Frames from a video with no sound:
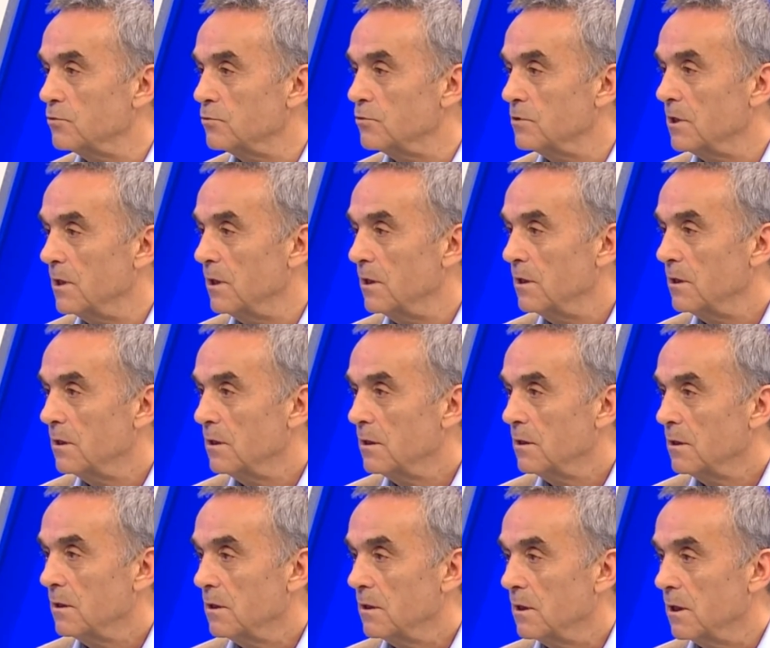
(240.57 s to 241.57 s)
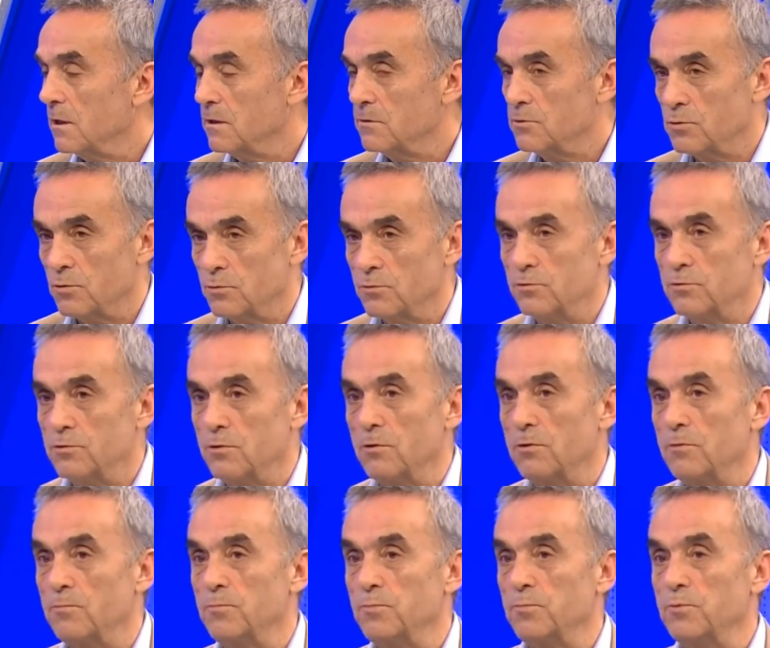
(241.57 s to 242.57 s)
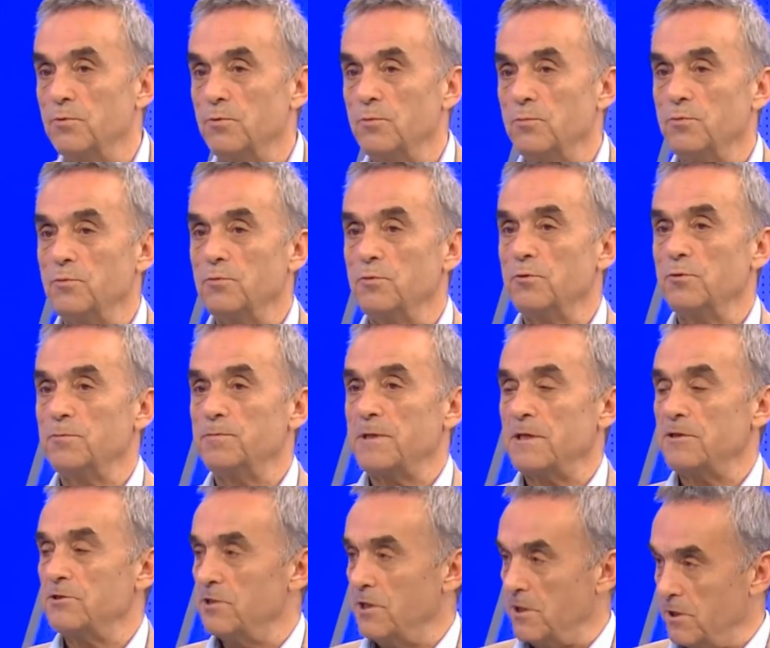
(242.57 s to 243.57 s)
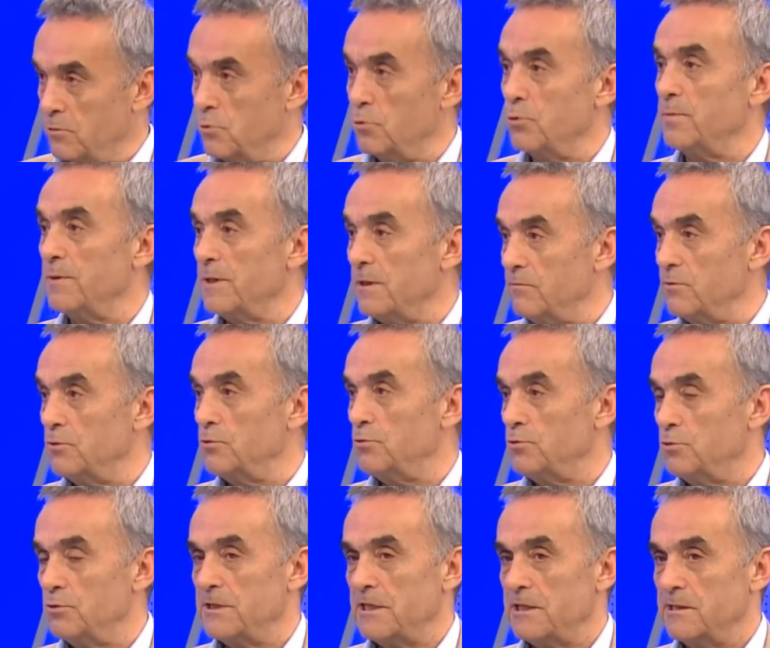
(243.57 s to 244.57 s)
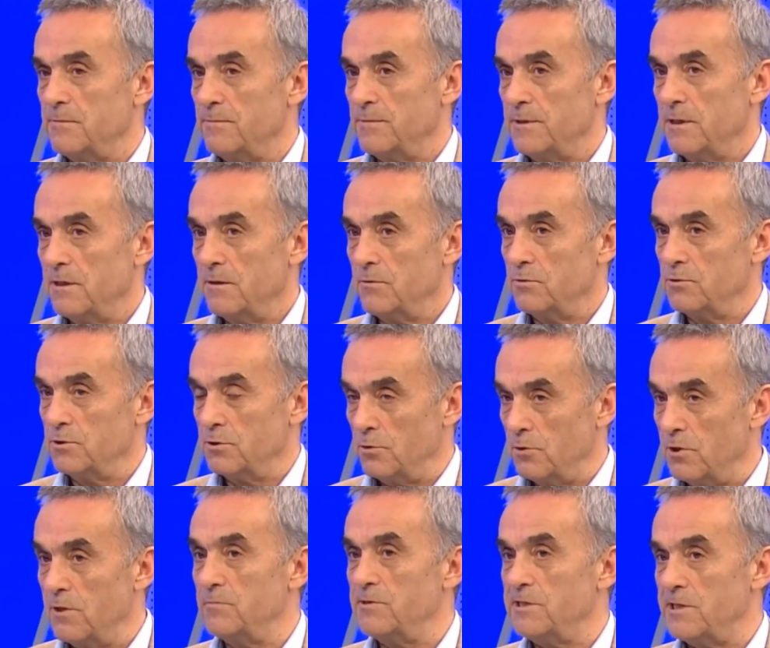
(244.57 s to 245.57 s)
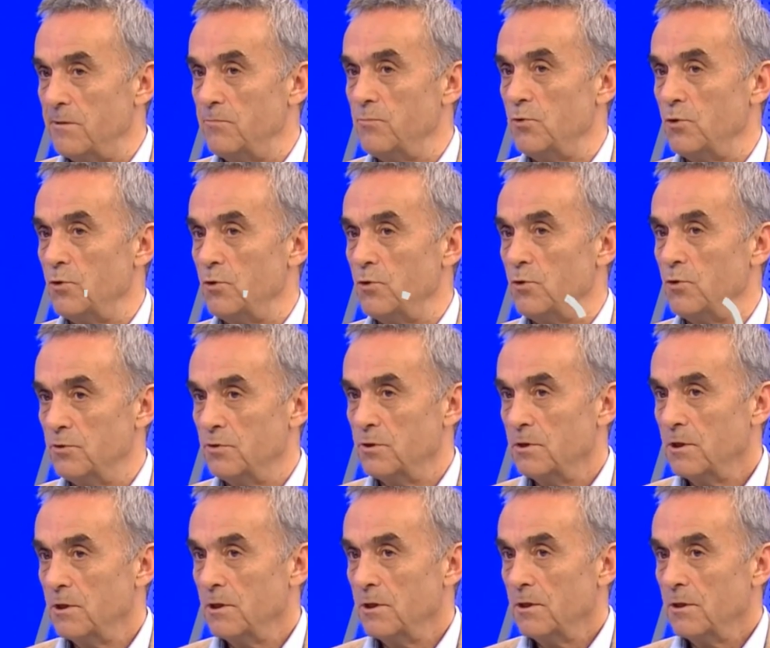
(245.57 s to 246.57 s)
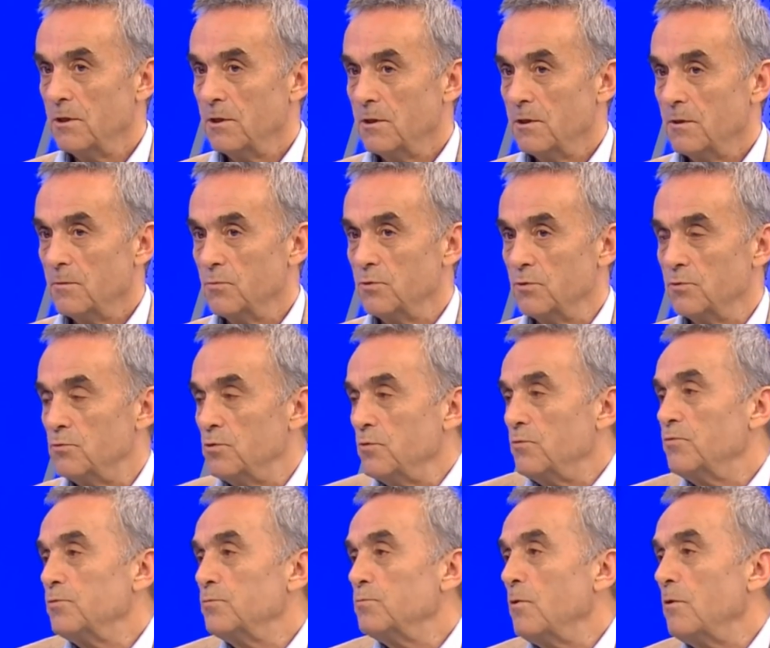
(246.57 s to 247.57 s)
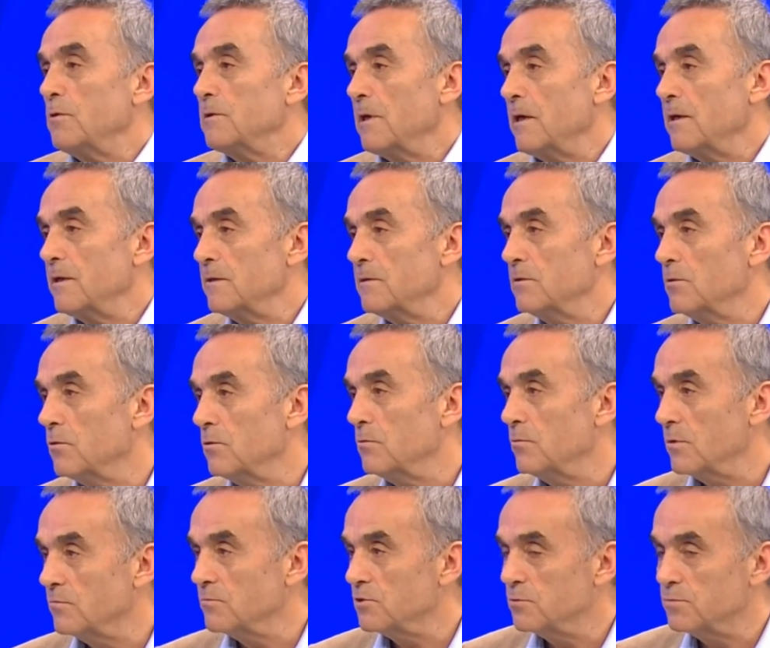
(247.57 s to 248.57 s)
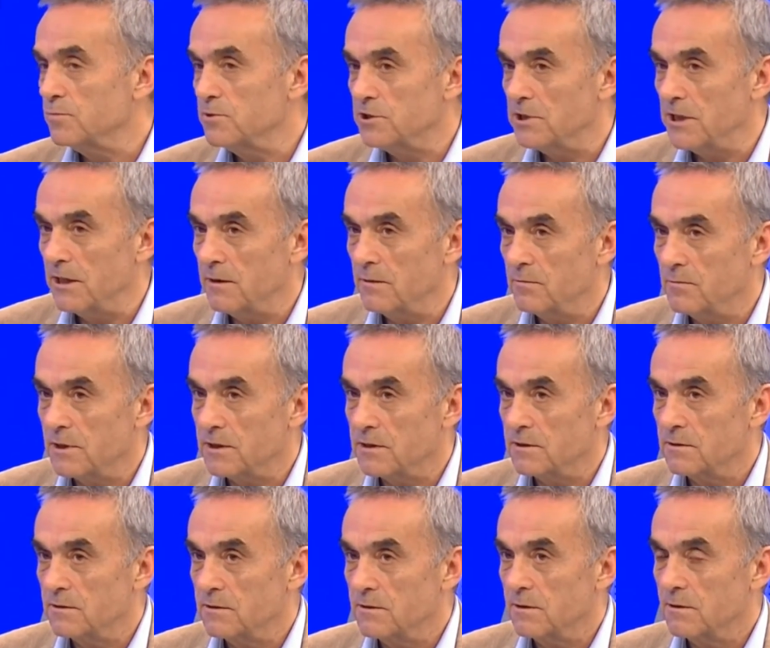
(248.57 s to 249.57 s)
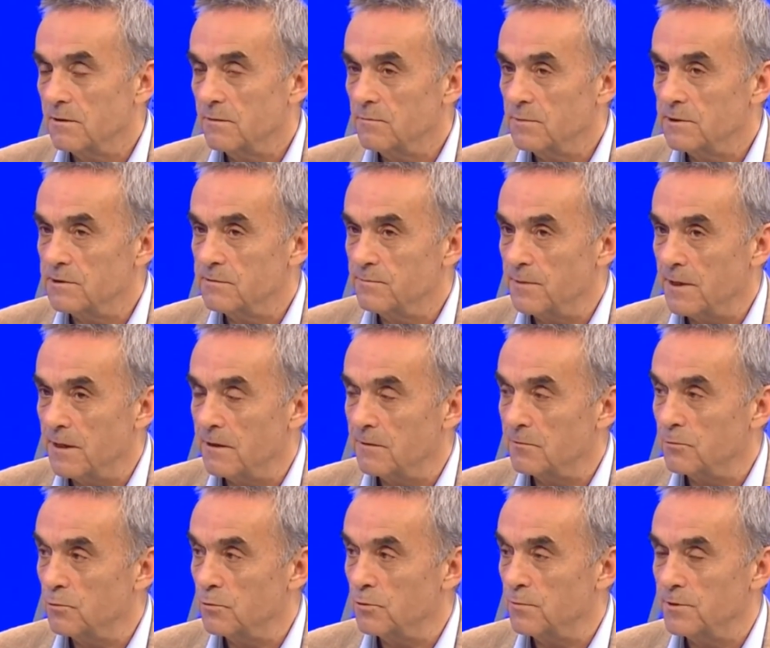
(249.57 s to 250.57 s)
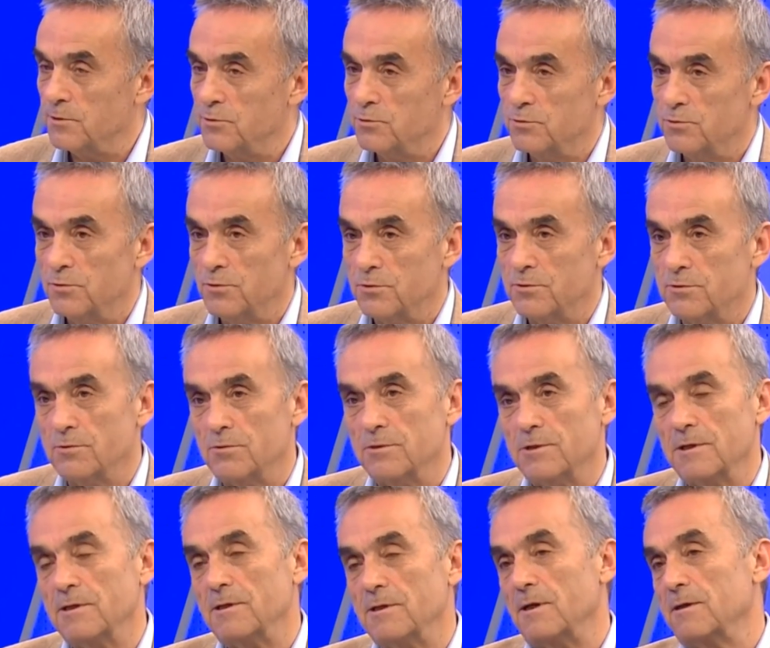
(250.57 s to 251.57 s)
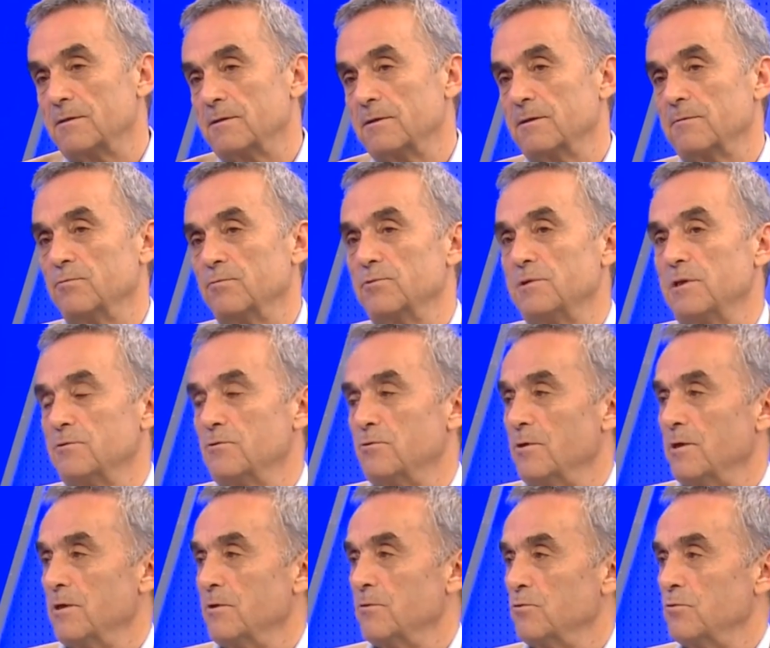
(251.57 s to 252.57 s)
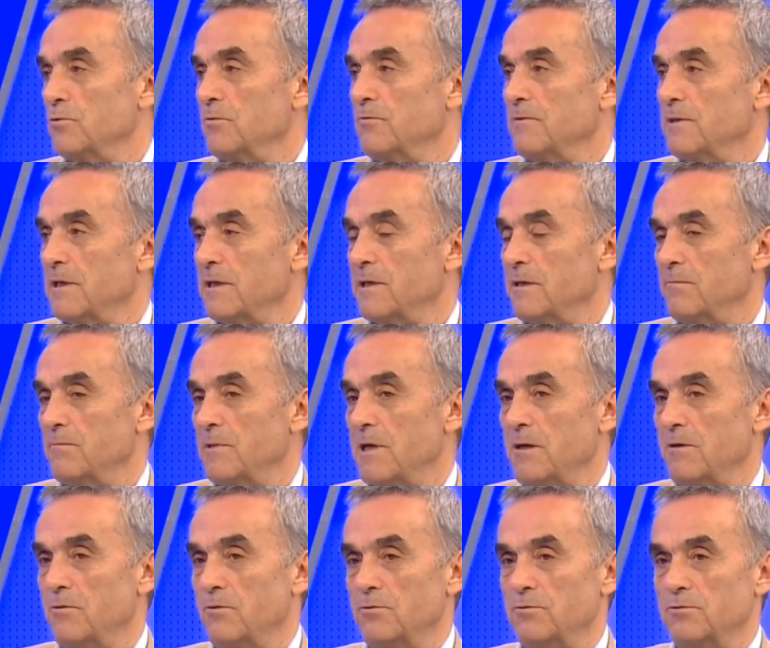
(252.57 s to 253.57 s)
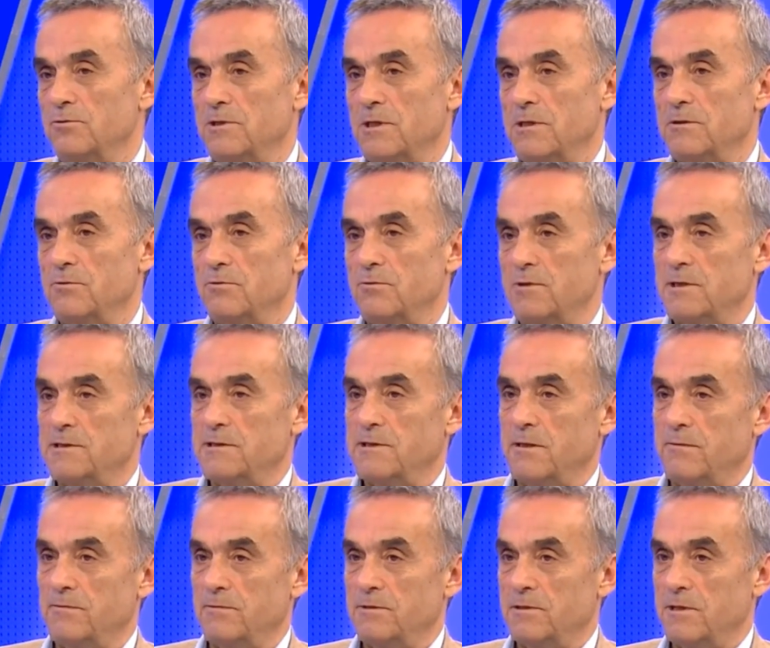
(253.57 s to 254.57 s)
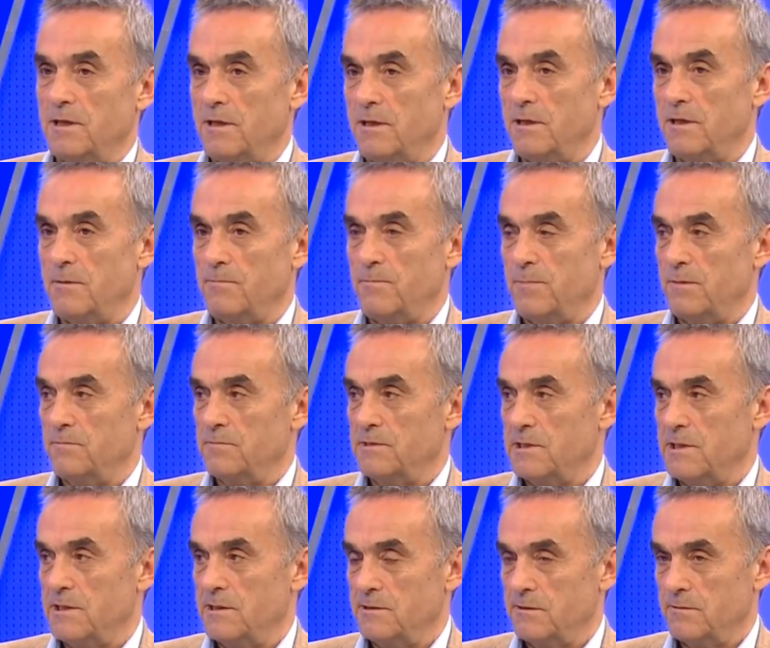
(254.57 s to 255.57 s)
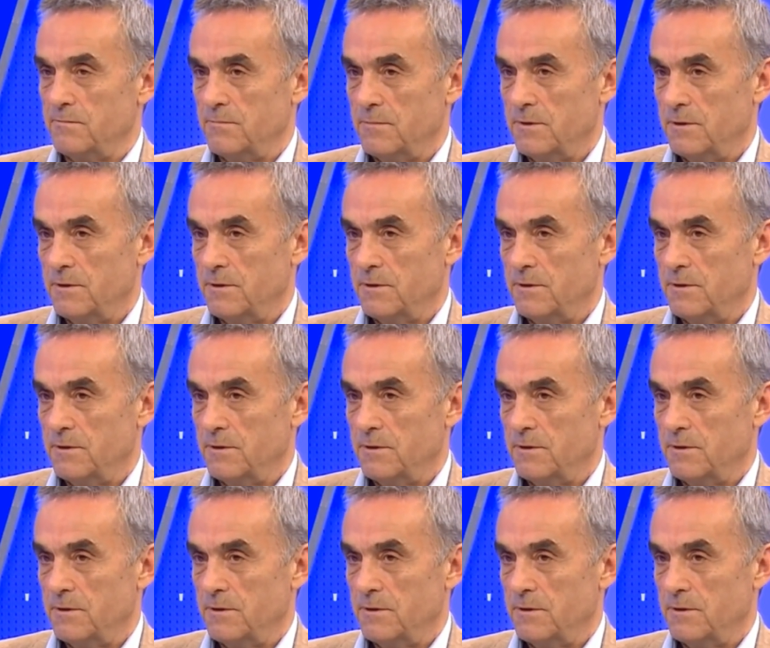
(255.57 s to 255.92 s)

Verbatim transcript: Aykut ya. Yani sonuncu olup bu, bu gruptan C grubuna mı düşeceğiz bir de? Hoca önemse bunu. Bu Türk futbol tarihinde olmamış bir şey. Bakın e, biz bir alt gruba düşüyoruz. Oradaki artık bundan sonraki turnuvada kimlerle oynayacağız onun hesabını da iyi yapmamız lazım.